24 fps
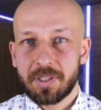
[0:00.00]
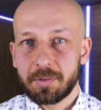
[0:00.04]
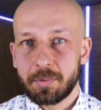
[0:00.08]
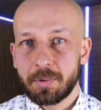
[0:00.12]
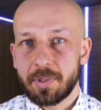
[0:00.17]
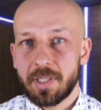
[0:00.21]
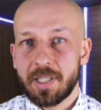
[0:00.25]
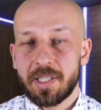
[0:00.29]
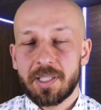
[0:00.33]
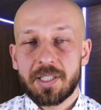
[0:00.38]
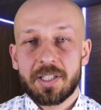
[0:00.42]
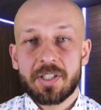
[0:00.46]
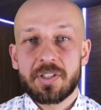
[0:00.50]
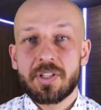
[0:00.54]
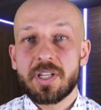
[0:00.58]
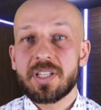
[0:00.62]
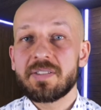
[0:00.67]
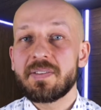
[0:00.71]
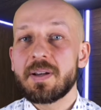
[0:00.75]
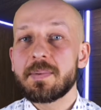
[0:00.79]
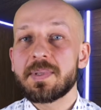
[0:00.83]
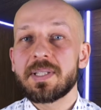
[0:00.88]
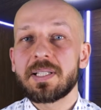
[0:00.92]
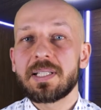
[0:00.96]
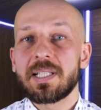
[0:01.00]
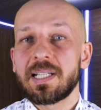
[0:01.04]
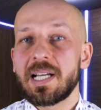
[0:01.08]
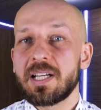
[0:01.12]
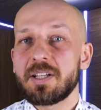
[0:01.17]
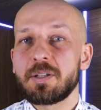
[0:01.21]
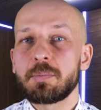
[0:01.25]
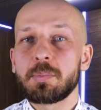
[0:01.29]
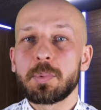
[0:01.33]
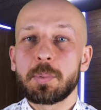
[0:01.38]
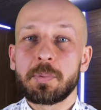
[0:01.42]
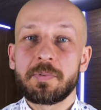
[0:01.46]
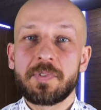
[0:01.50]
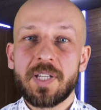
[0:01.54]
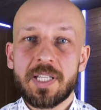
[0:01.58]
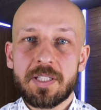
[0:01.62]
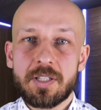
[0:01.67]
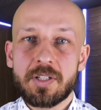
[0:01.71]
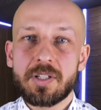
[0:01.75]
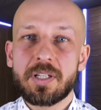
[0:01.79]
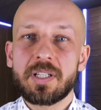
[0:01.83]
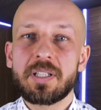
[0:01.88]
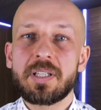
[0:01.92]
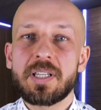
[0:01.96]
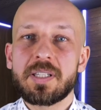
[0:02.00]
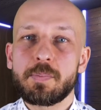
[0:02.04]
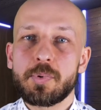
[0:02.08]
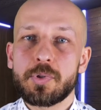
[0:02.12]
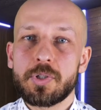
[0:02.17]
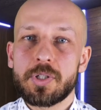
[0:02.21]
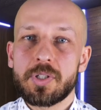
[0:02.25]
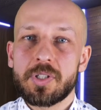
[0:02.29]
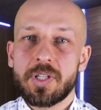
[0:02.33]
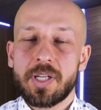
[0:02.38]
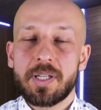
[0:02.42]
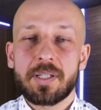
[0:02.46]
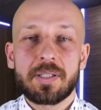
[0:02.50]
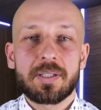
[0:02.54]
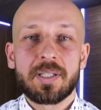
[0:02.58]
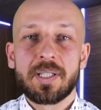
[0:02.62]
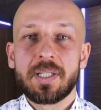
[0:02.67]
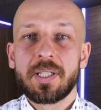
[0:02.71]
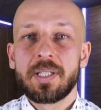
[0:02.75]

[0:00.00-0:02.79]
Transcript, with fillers: które gdzieś Wam zalegają lub wiecie, że ich nie, spożycie,